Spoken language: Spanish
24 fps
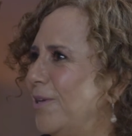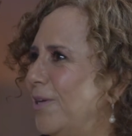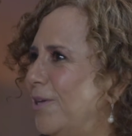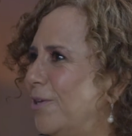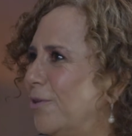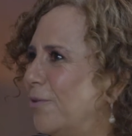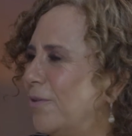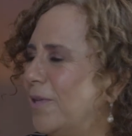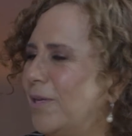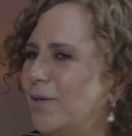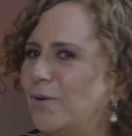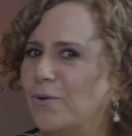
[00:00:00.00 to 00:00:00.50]

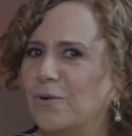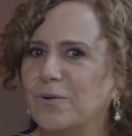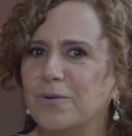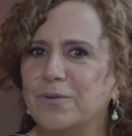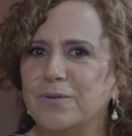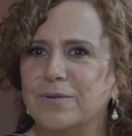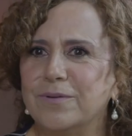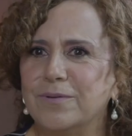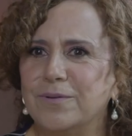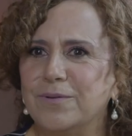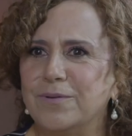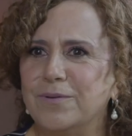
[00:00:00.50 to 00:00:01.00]
Y yo
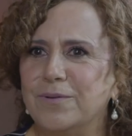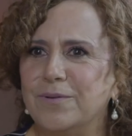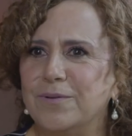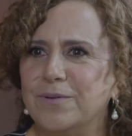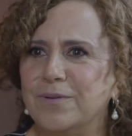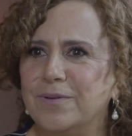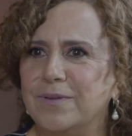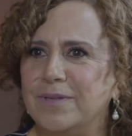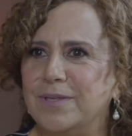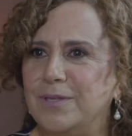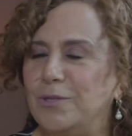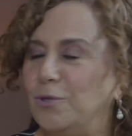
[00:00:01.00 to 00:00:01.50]
digo,
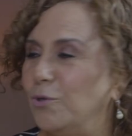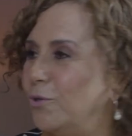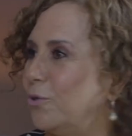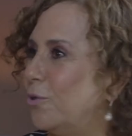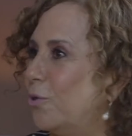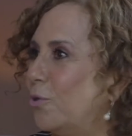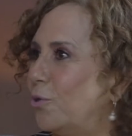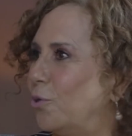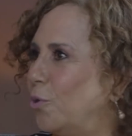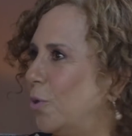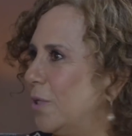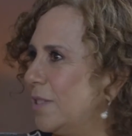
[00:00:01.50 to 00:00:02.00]
no,
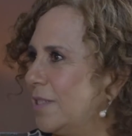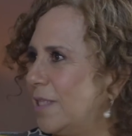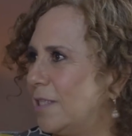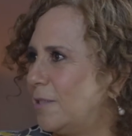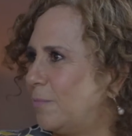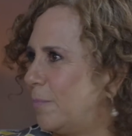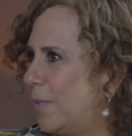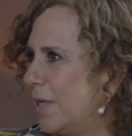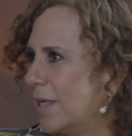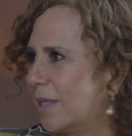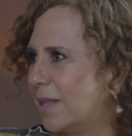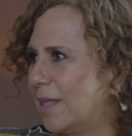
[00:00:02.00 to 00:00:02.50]
no, no has
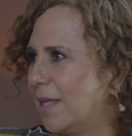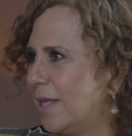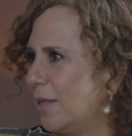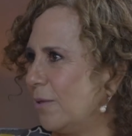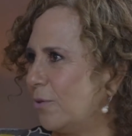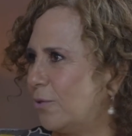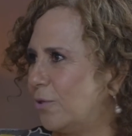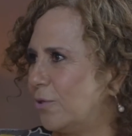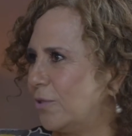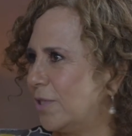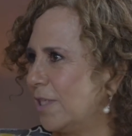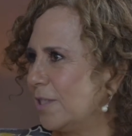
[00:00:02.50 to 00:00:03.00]

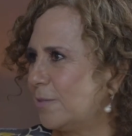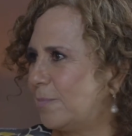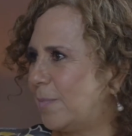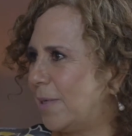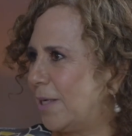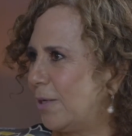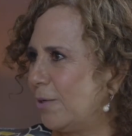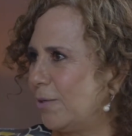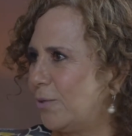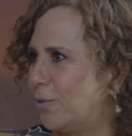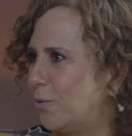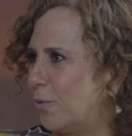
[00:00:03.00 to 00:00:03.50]
despertado, no te has
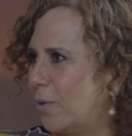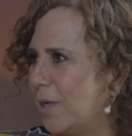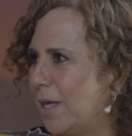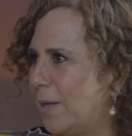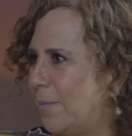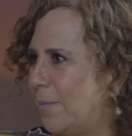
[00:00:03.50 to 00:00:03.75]
parado de tu